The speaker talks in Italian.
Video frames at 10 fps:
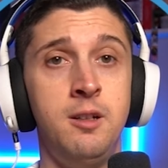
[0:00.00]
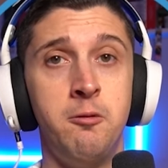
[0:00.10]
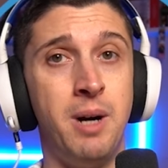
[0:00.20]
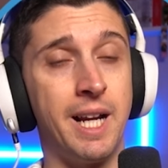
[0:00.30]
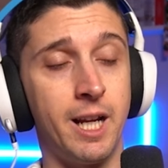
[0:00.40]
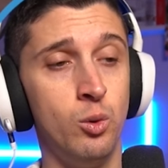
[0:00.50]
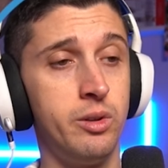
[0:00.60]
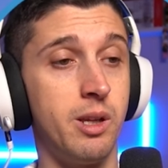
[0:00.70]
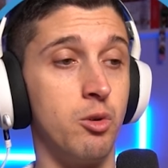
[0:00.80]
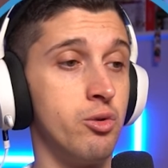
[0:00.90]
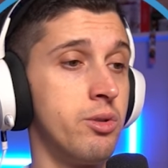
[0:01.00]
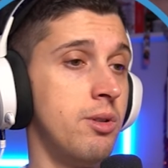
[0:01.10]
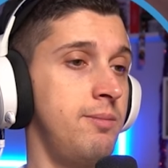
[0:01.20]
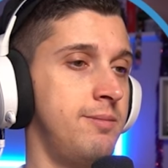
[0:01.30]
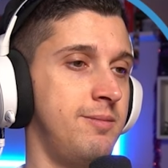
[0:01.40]
Manca l'ultimo,
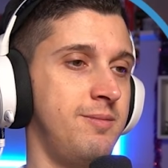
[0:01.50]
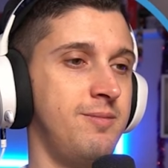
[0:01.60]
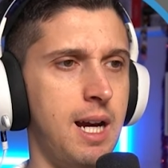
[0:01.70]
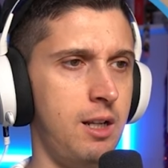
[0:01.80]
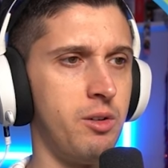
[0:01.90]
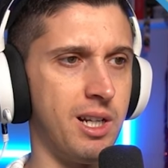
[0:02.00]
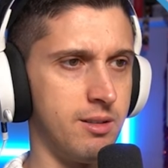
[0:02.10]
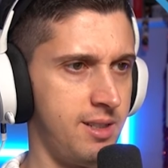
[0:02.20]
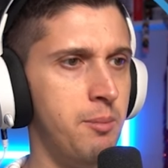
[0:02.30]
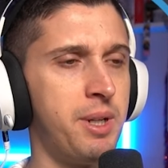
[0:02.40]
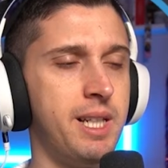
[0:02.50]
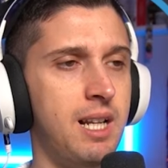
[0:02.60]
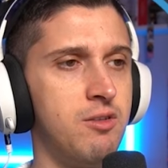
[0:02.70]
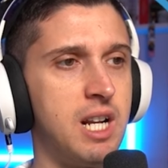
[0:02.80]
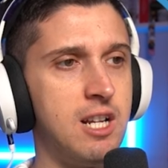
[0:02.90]
giusto? Allora, sempre dalla
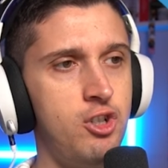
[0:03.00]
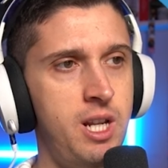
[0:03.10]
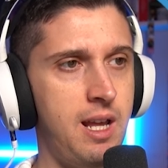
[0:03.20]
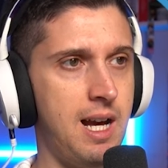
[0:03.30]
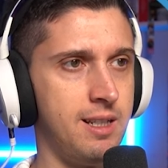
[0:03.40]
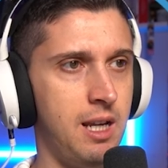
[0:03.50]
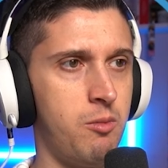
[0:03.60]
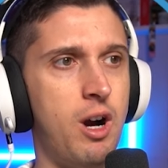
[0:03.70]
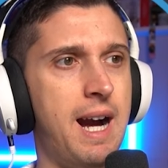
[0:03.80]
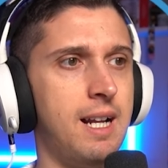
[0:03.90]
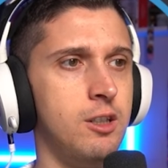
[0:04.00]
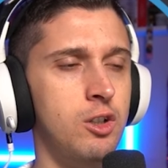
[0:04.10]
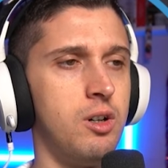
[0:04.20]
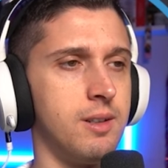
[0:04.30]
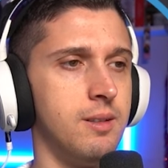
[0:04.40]
voragine andiamo a
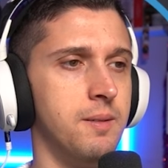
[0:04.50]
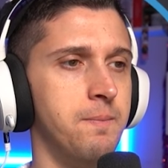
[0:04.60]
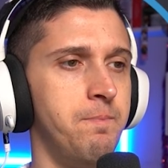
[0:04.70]
nord.